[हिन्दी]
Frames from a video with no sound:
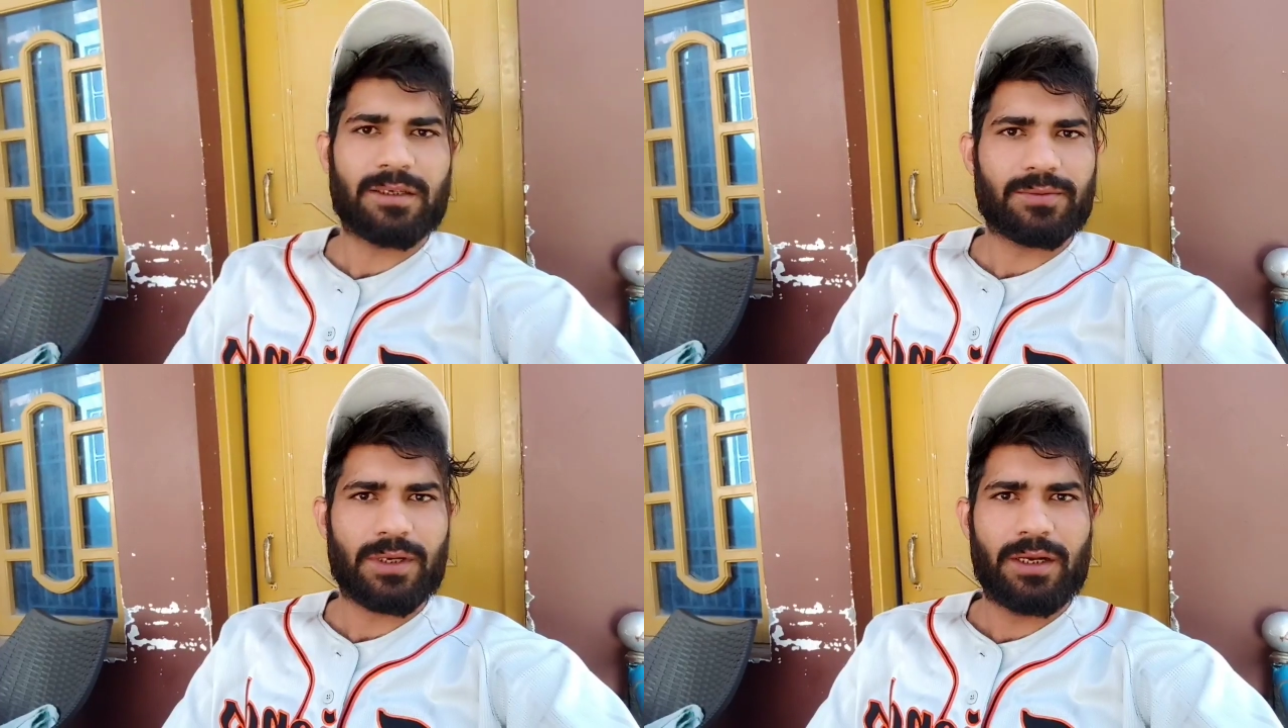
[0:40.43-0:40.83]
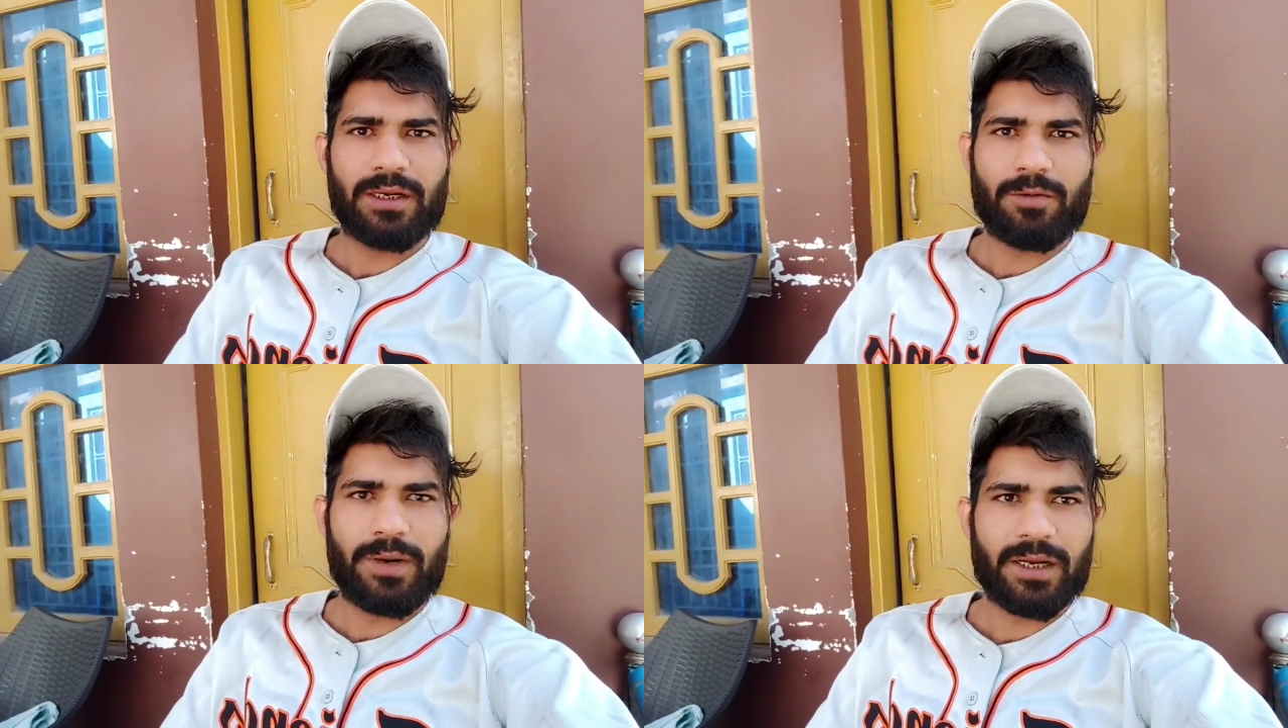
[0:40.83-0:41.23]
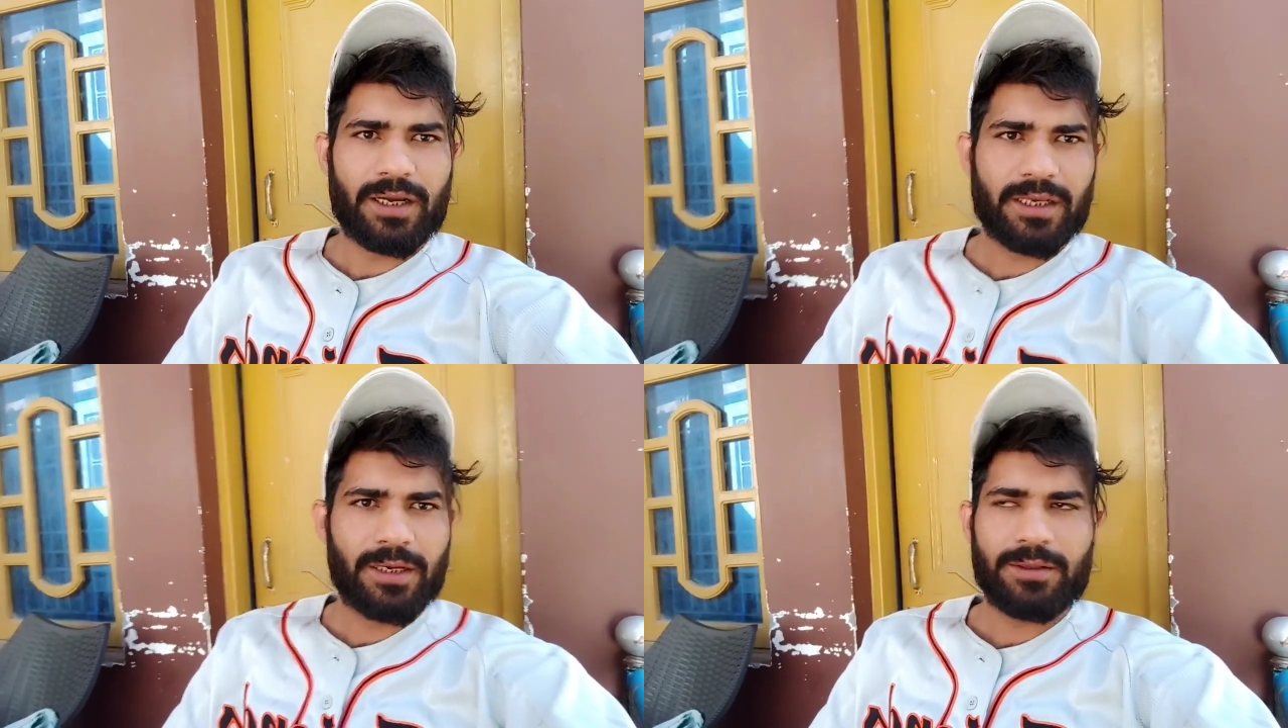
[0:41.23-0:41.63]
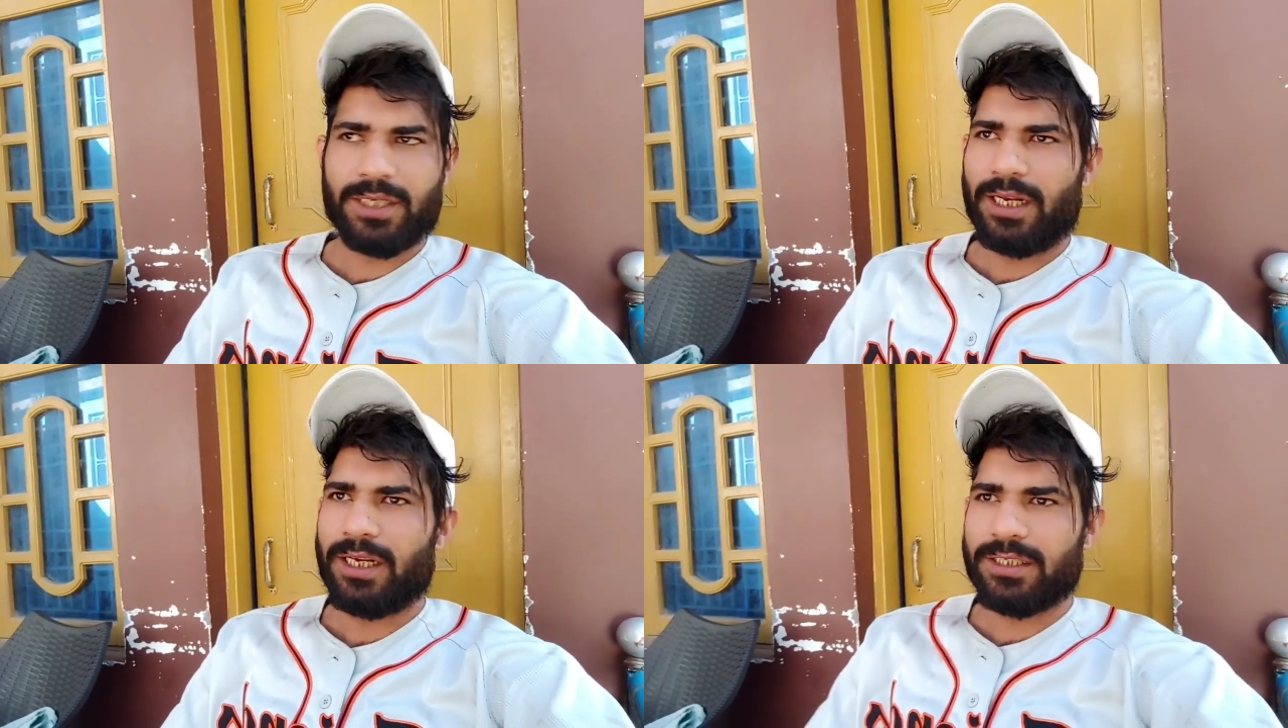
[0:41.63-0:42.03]
कमेंट करके
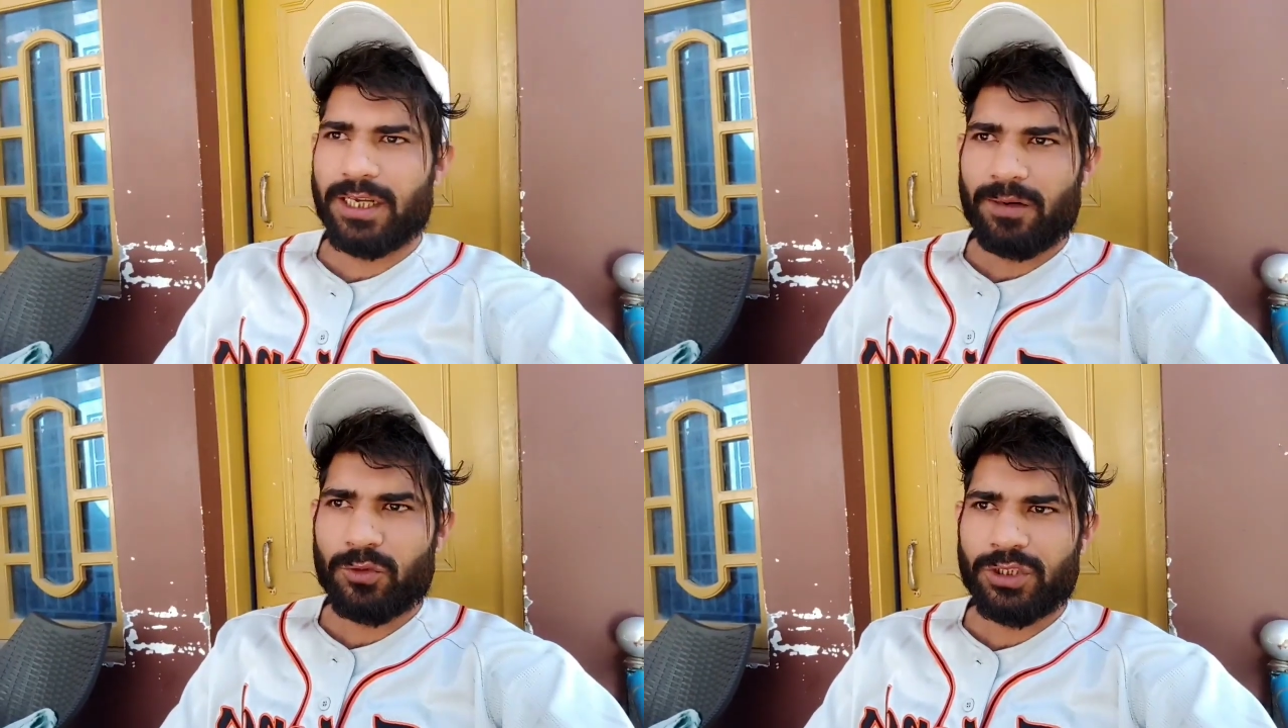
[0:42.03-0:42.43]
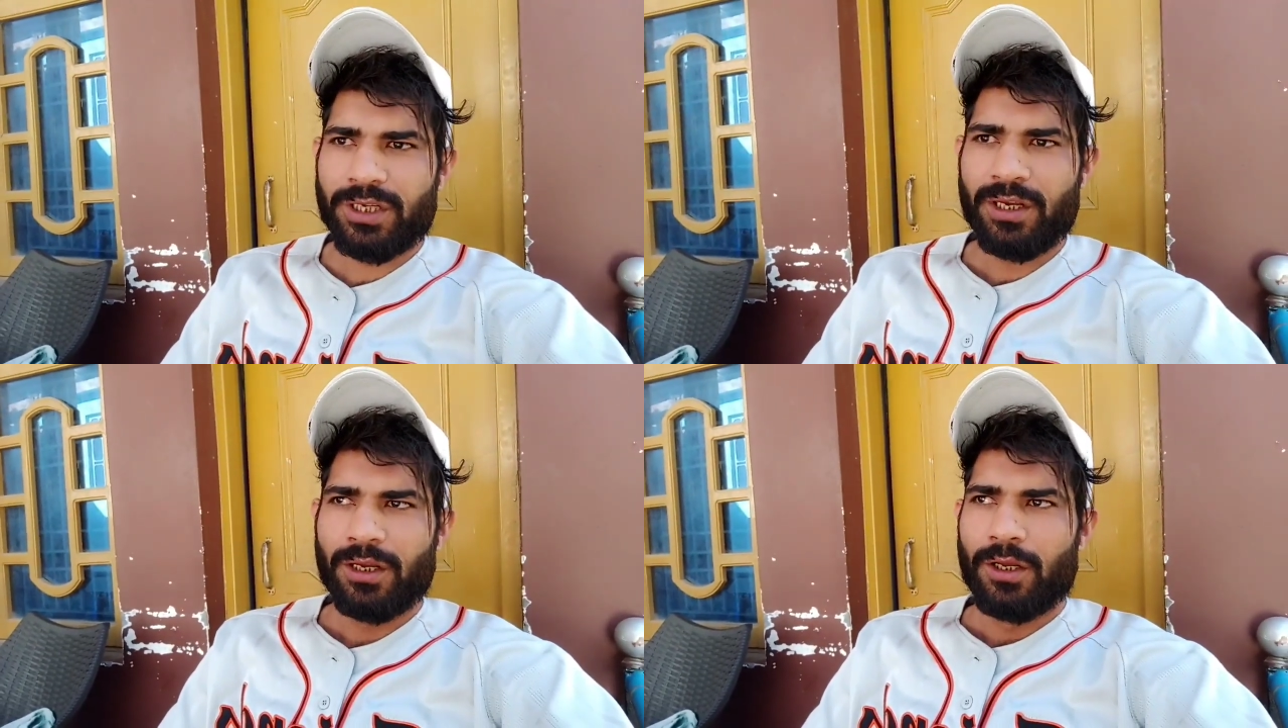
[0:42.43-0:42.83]
चैलेंज दिया मुझे